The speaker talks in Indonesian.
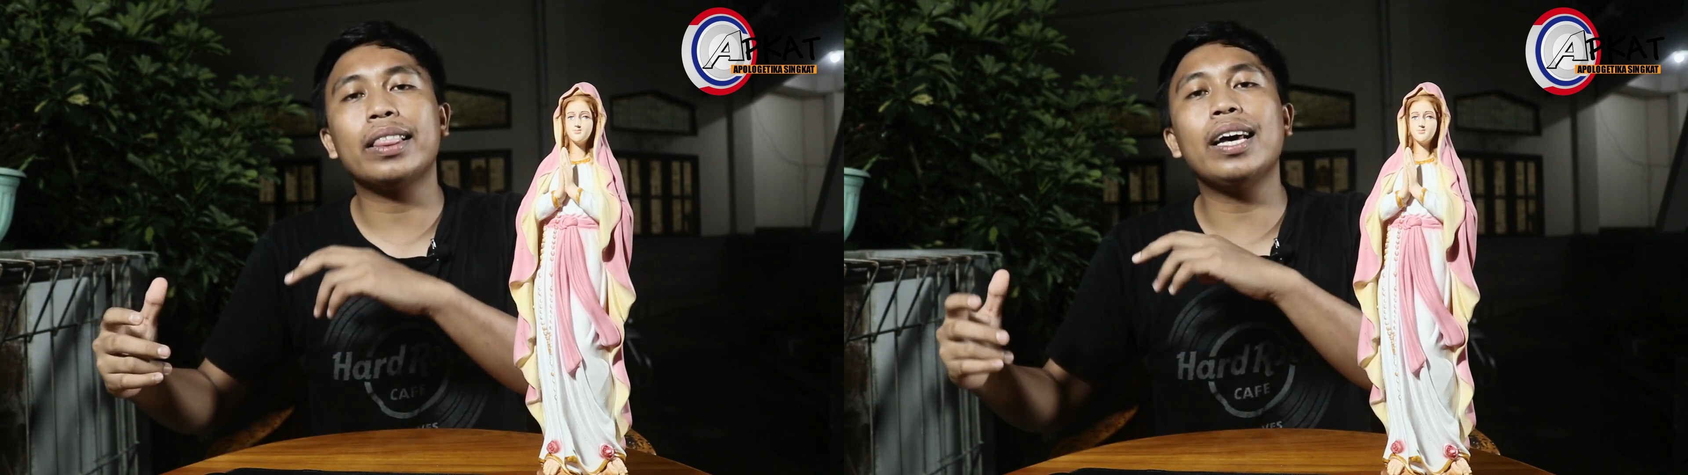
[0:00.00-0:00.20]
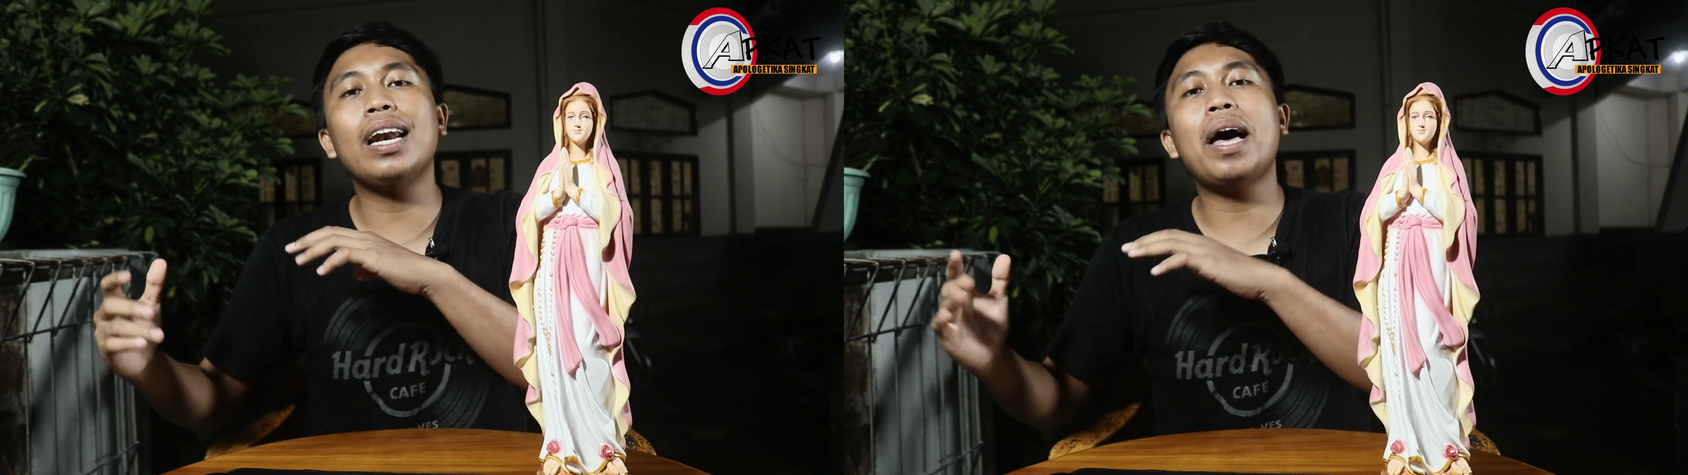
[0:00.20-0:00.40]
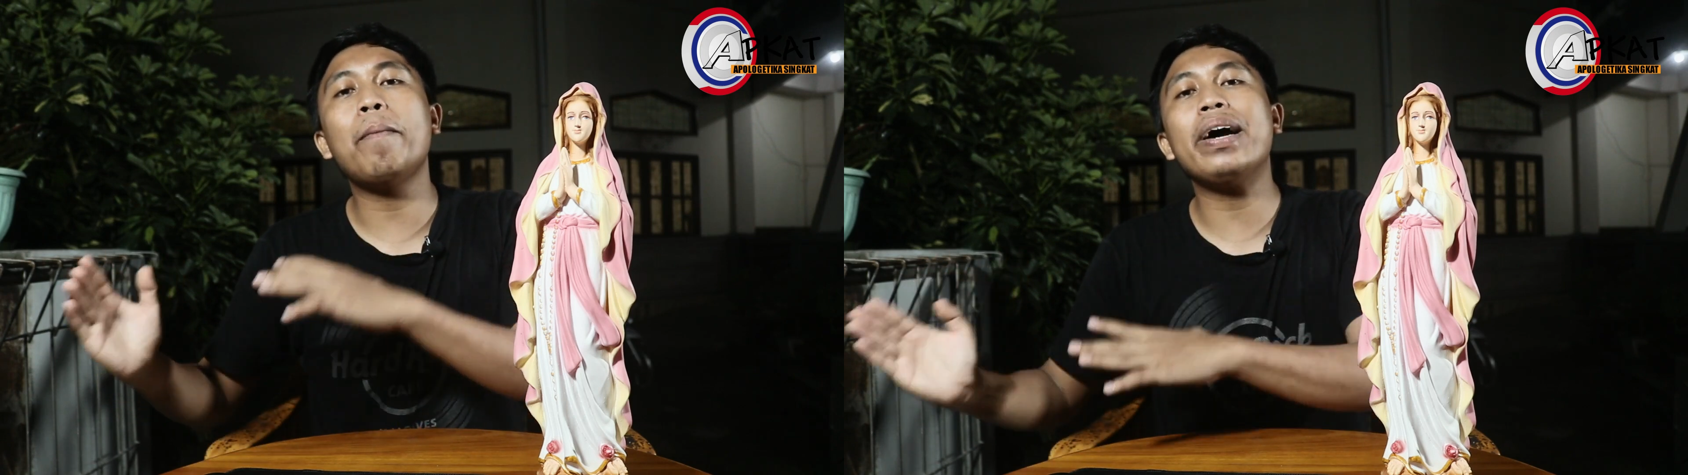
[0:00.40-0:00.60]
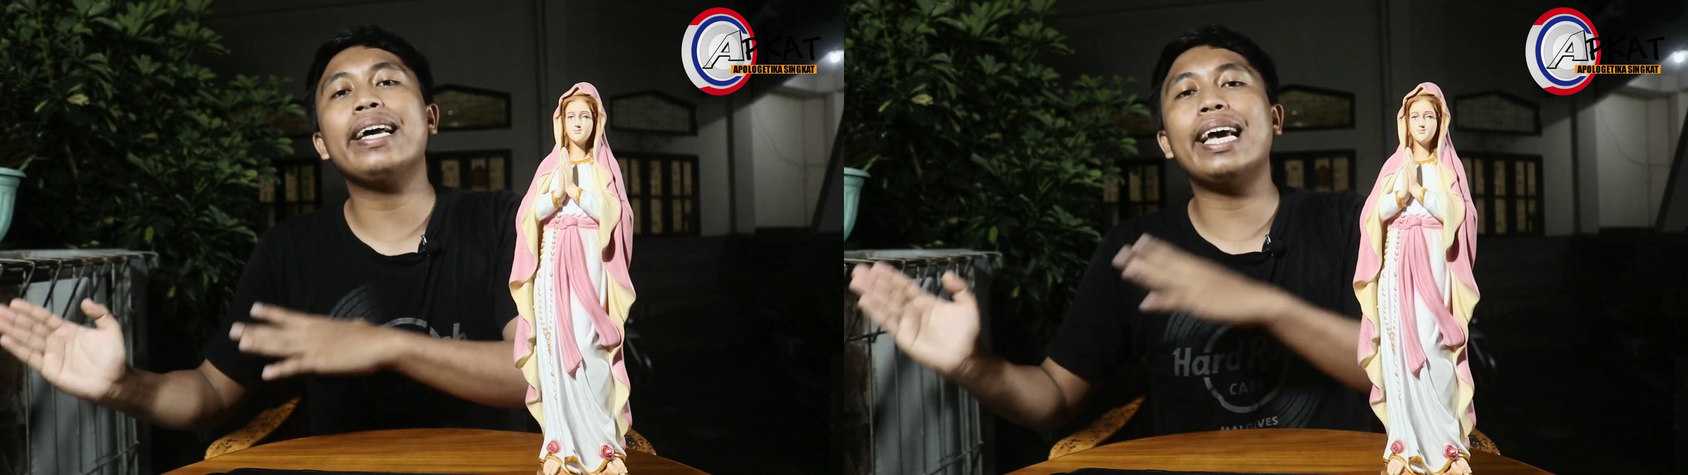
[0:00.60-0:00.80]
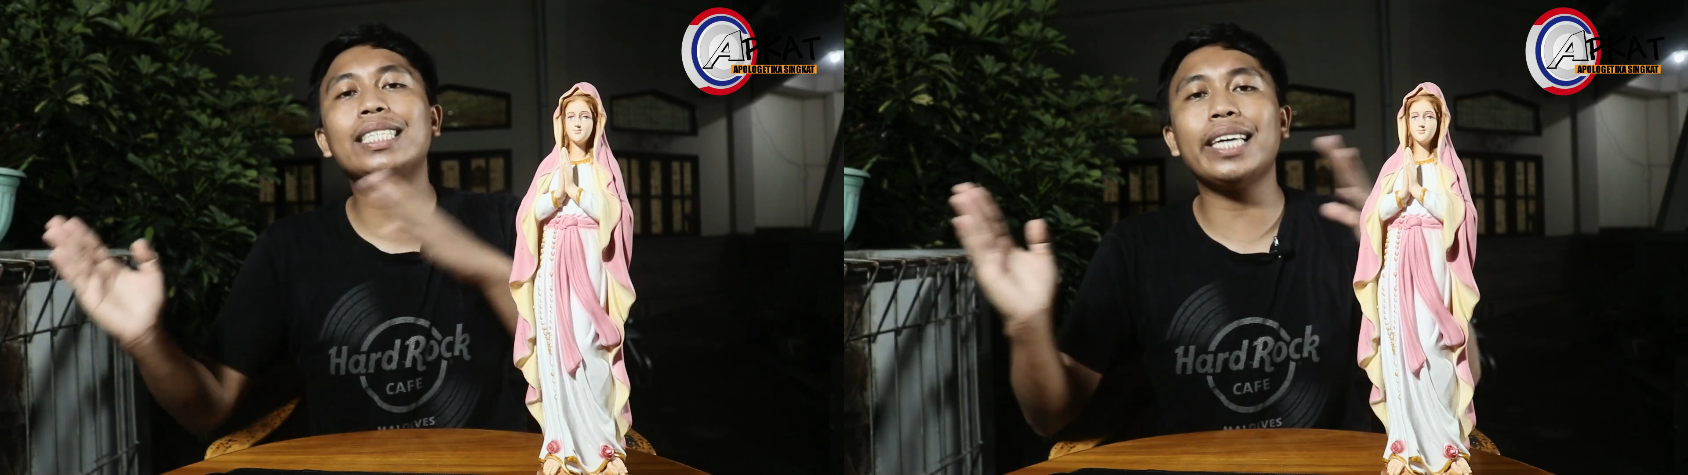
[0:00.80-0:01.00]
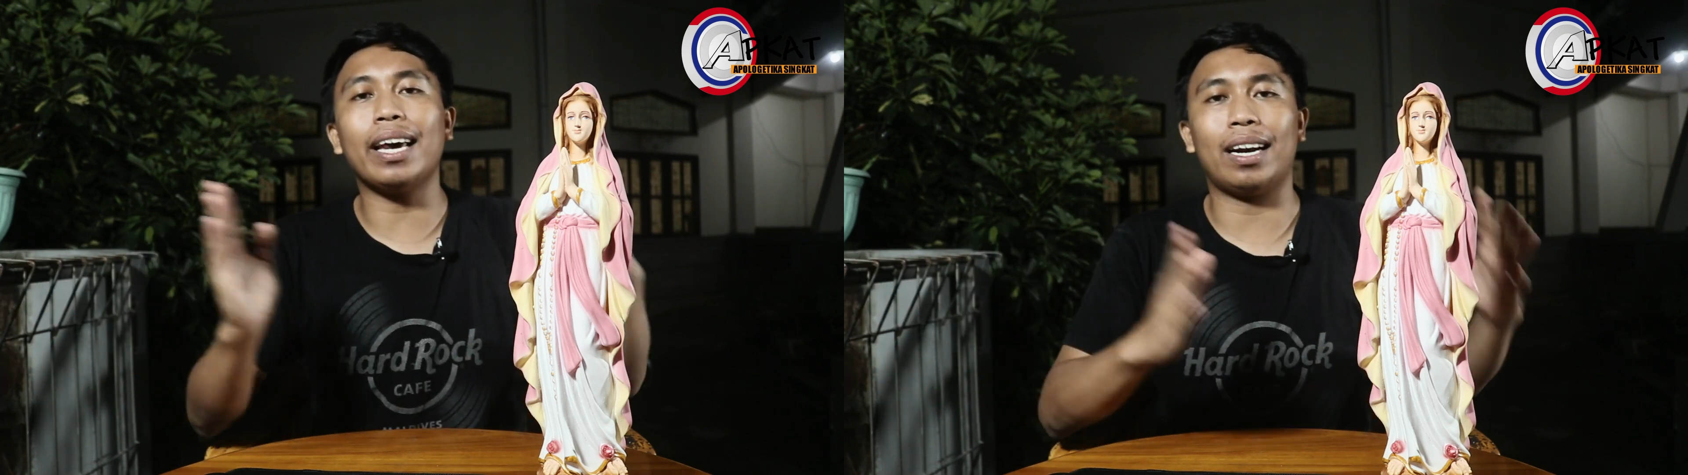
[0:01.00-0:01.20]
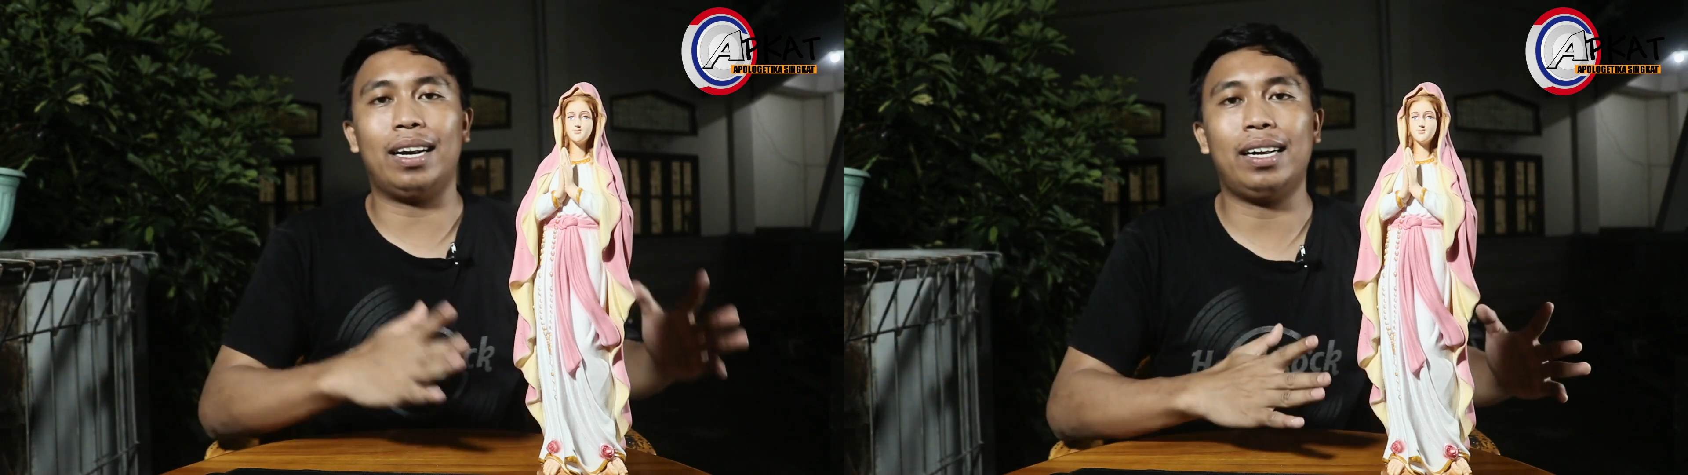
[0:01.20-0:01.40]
telah menggeser